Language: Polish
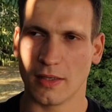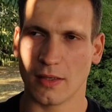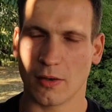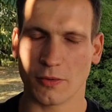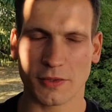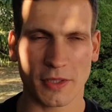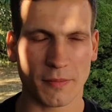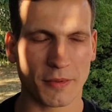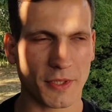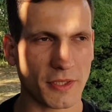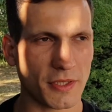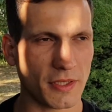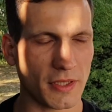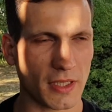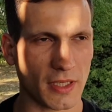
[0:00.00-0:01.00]

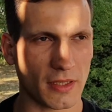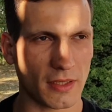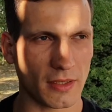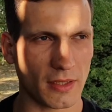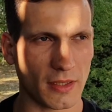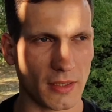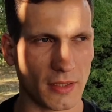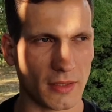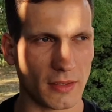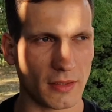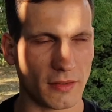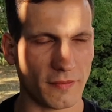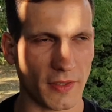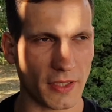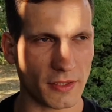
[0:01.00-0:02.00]

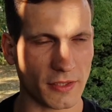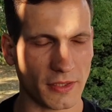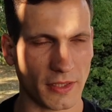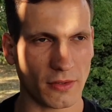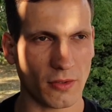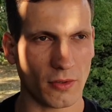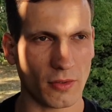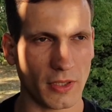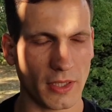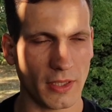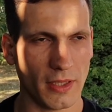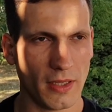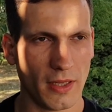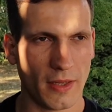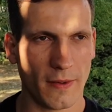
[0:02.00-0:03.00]
8,200 tony.
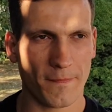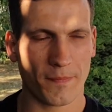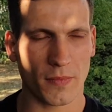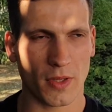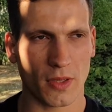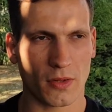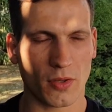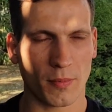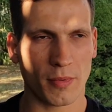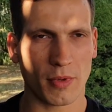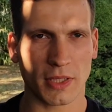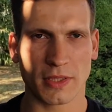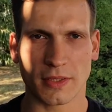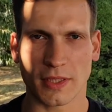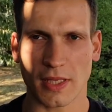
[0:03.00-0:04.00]
To
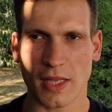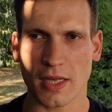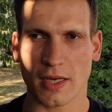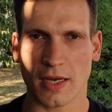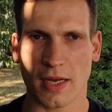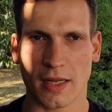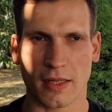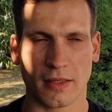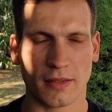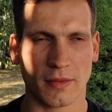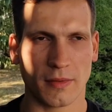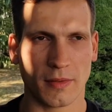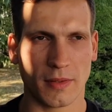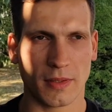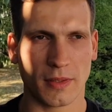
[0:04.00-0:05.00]
była Tytanika
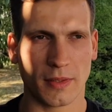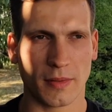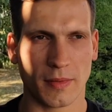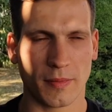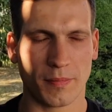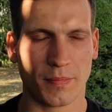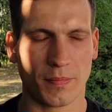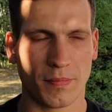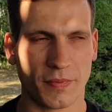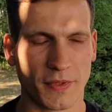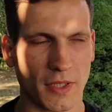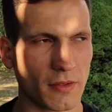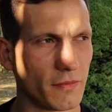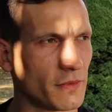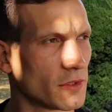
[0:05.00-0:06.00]
w
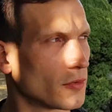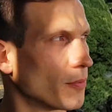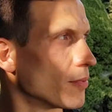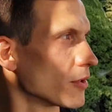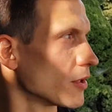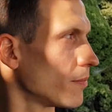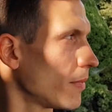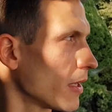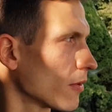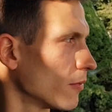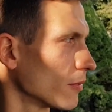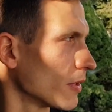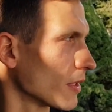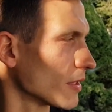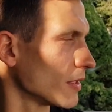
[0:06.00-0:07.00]
stanowisku po
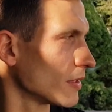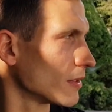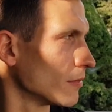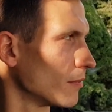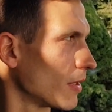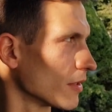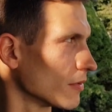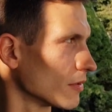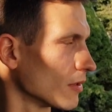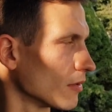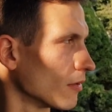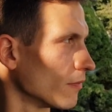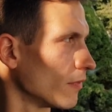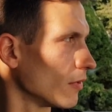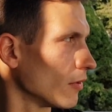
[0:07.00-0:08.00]
rzepaku, także jestem bardzo
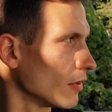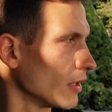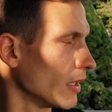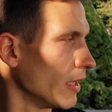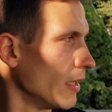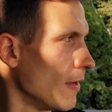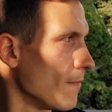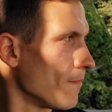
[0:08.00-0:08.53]
zadowolony.